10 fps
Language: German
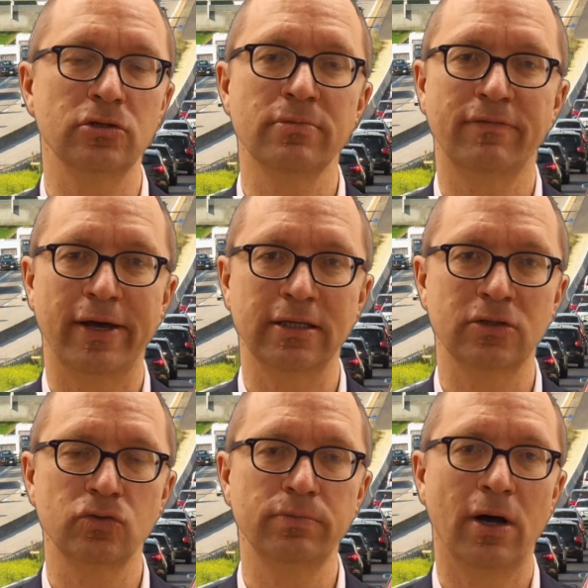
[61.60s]
immer weiter
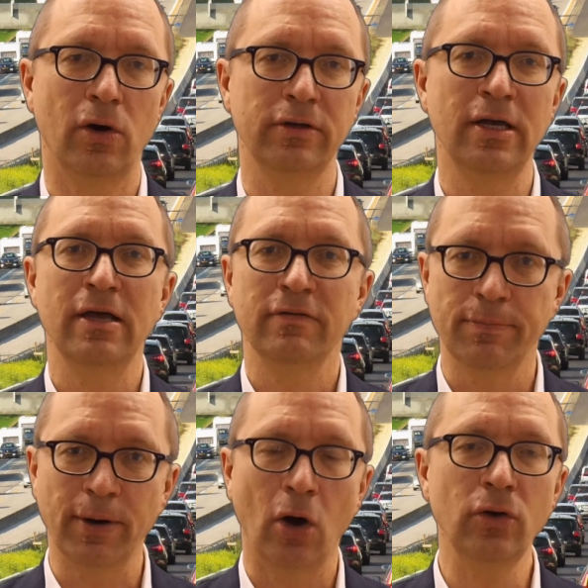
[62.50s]
zubauen. Wir
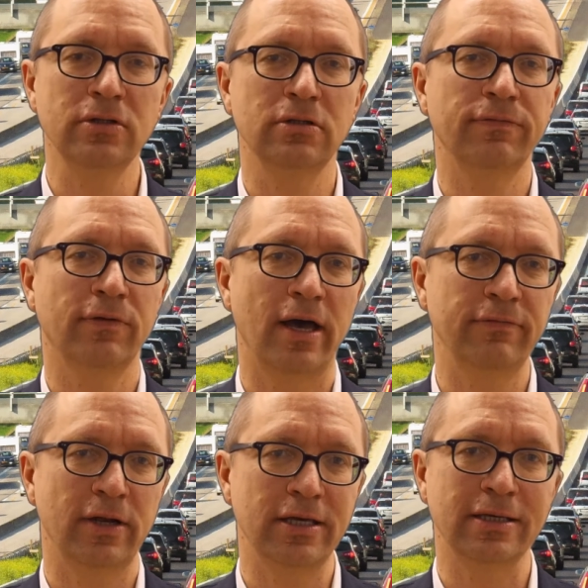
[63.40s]
brauchen diese
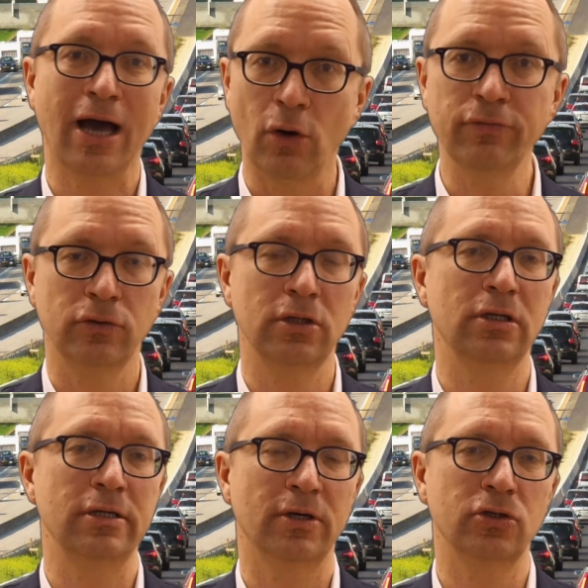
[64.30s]
Freiflächen auch für den
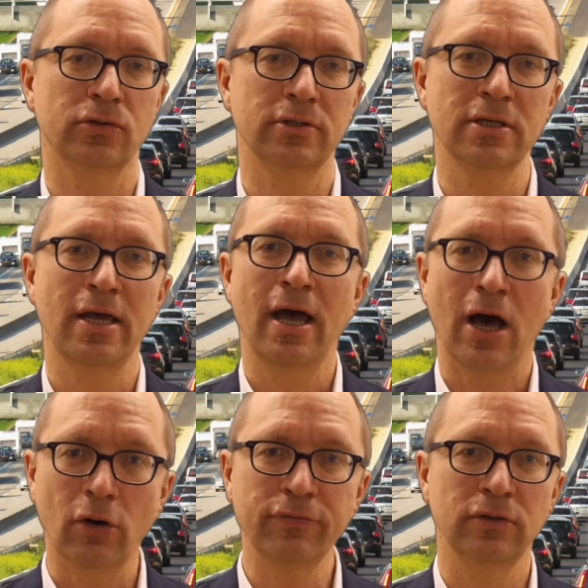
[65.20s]
Klimaschutz,
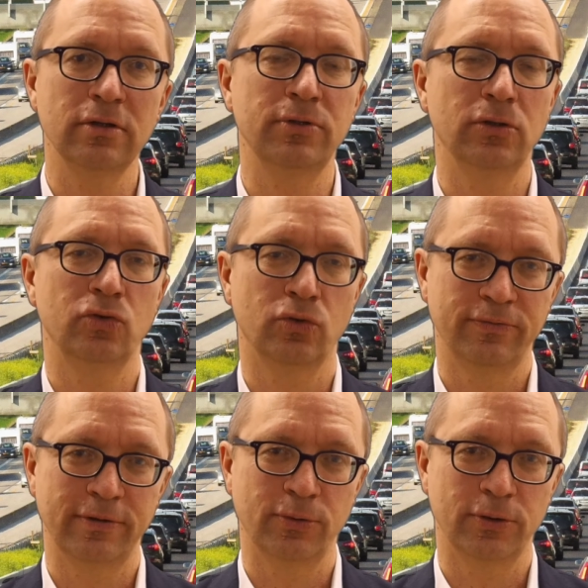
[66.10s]
auch für den
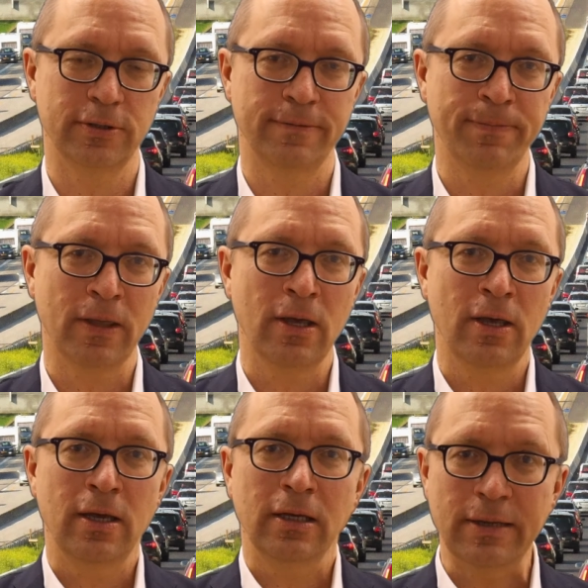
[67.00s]
Biotopverbund.
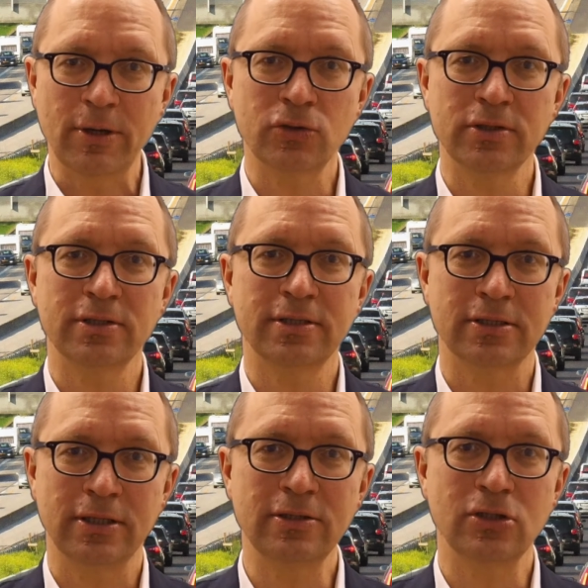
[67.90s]
Klimaschutz ist das
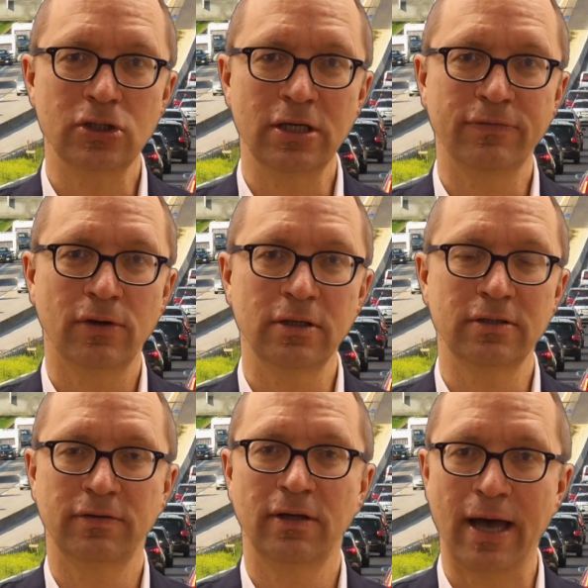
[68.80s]
nächste Stichwort.
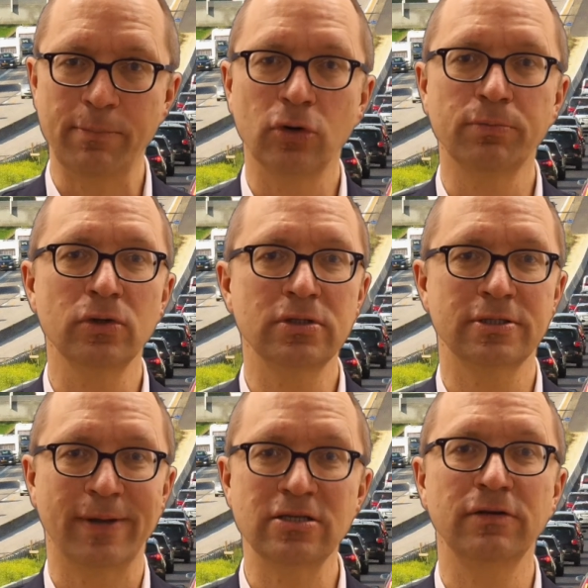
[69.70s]
Hamburg muss
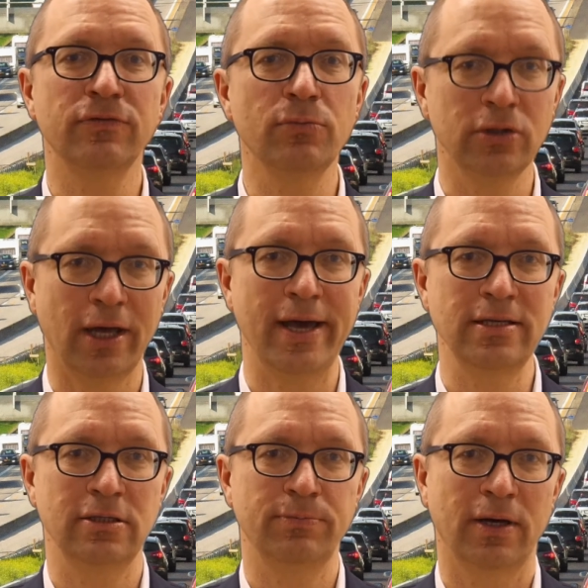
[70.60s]

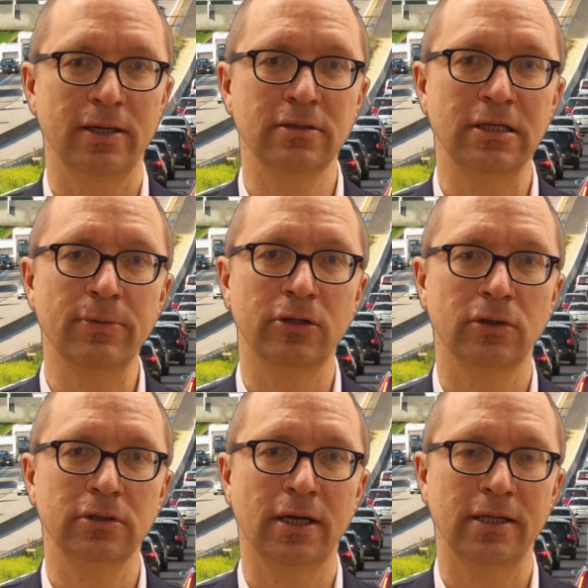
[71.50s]
2035 bereits
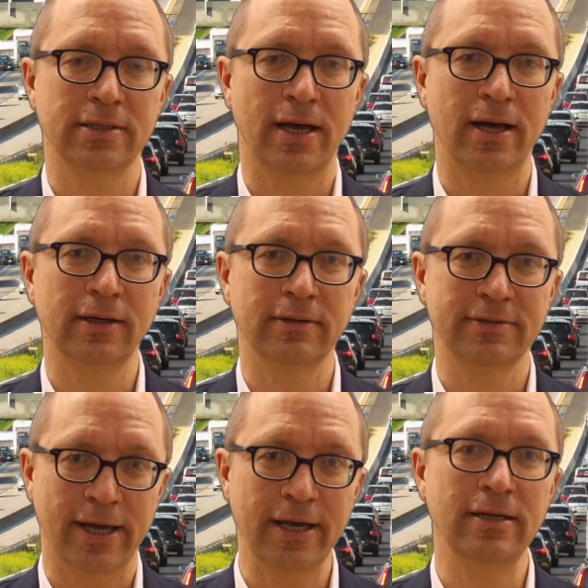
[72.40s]
klimaneutral sagen,
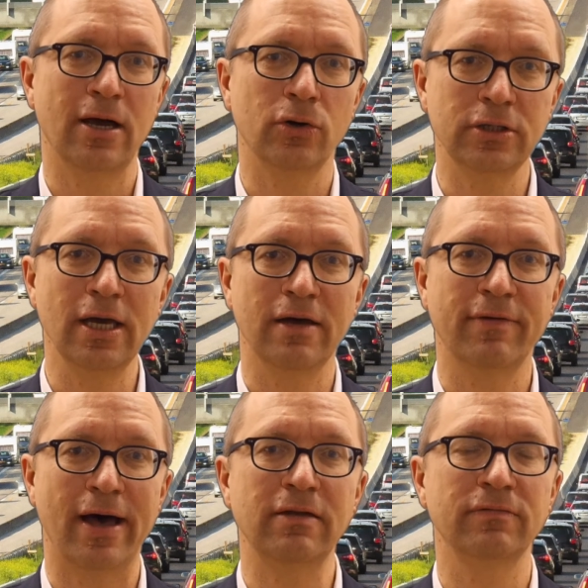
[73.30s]
sein. Auch hier
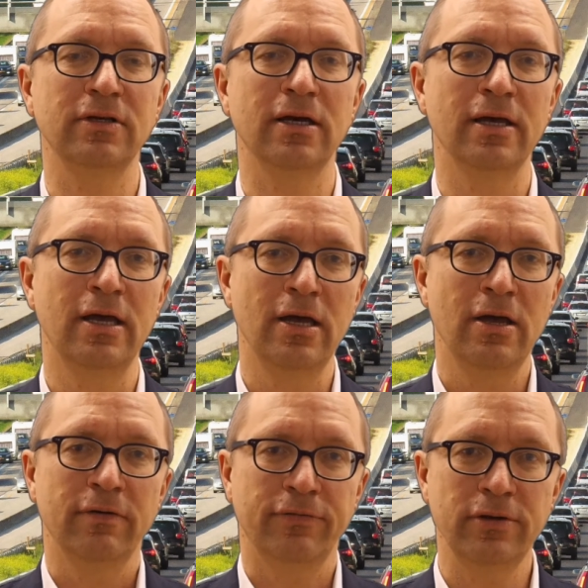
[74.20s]
erwarten wir
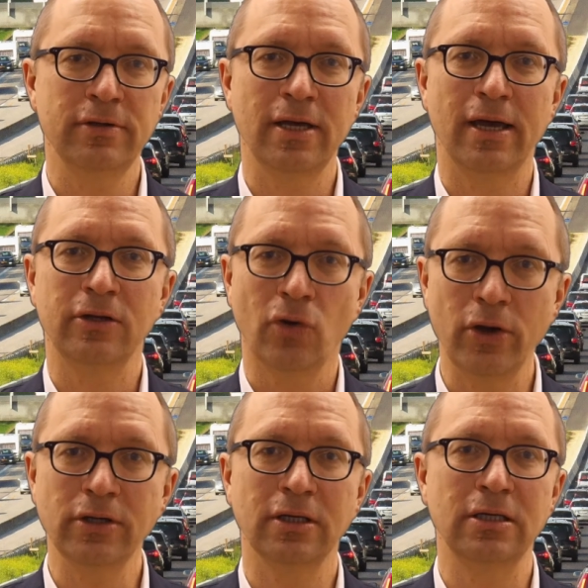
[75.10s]
von der
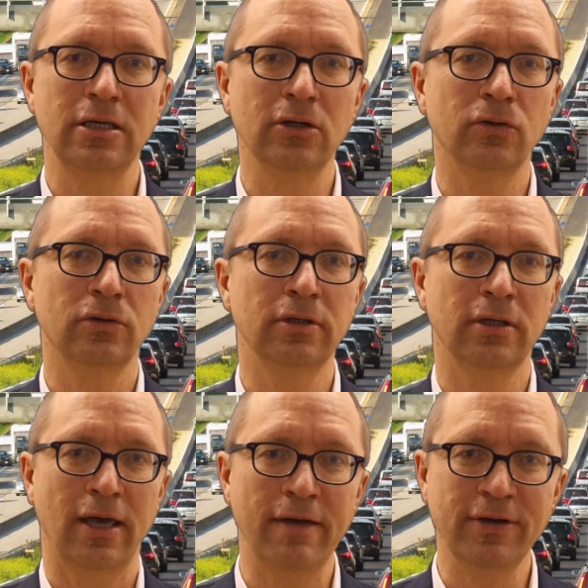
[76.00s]
neuen Regierung
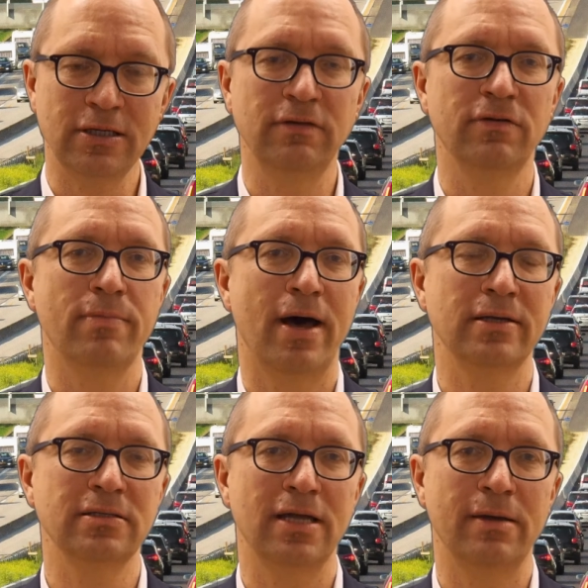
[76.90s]
effektive
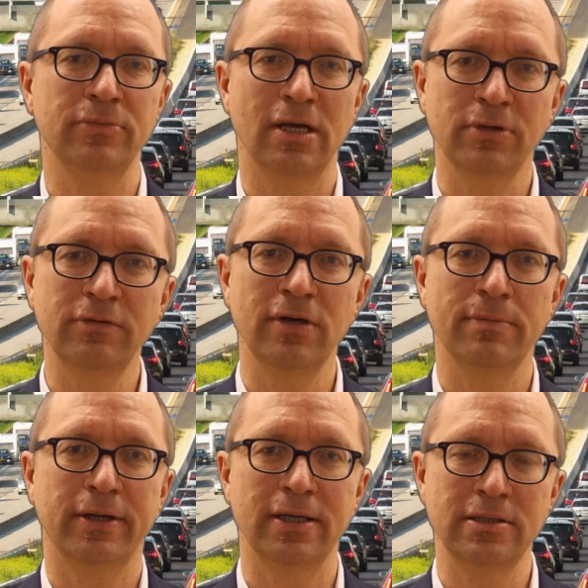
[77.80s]
Maßnahmen, damit wir
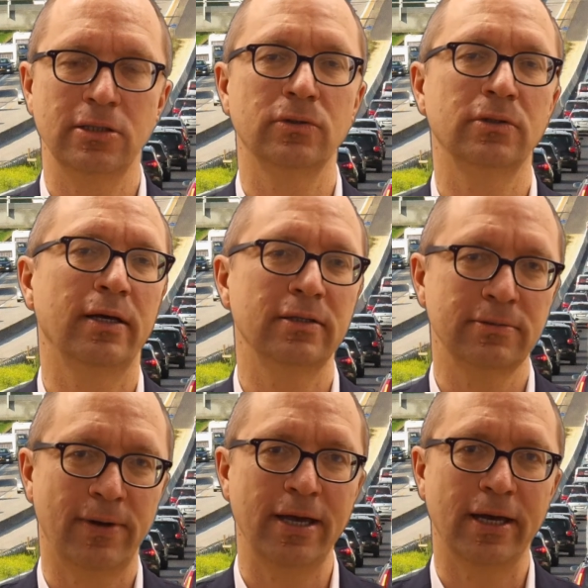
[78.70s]
bei der
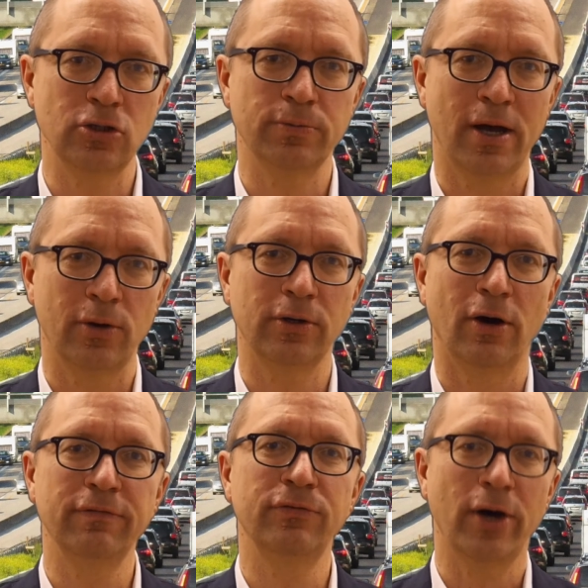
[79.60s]
CO2-Einsparung
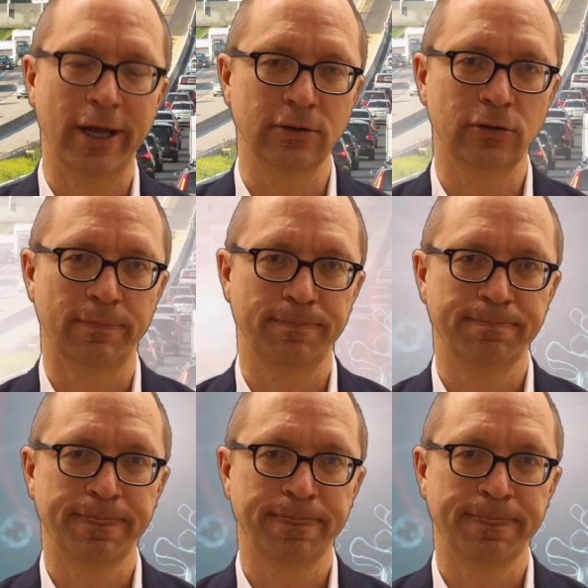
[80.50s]
auch vorankommen.